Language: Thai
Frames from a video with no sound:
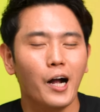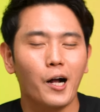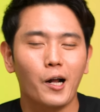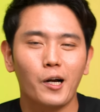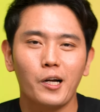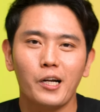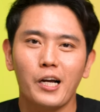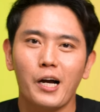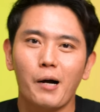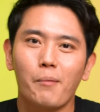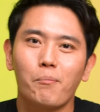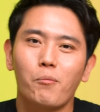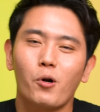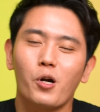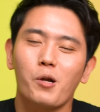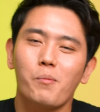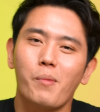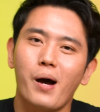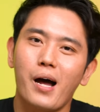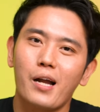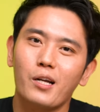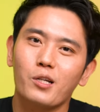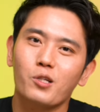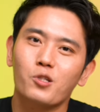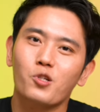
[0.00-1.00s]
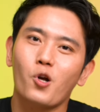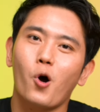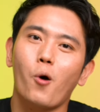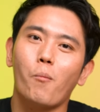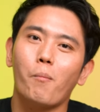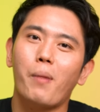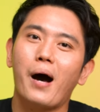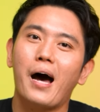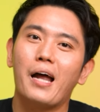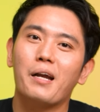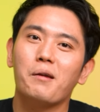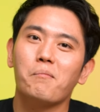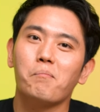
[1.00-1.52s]
เกลือปริมาณ
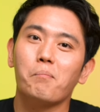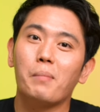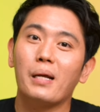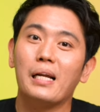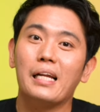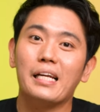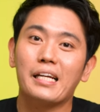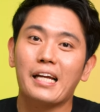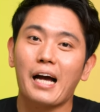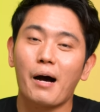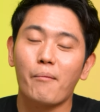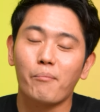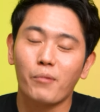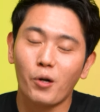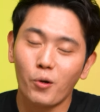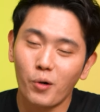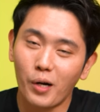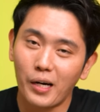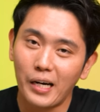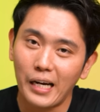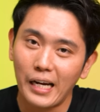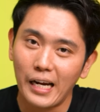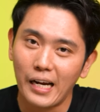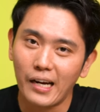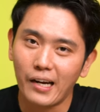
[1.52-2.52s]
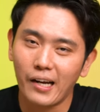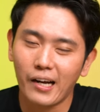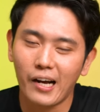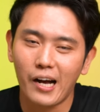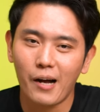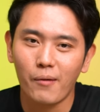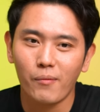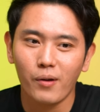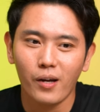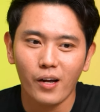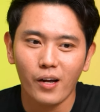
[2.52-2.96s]
2,000 มิลลิกรัม เท่านั้นเองนะครับ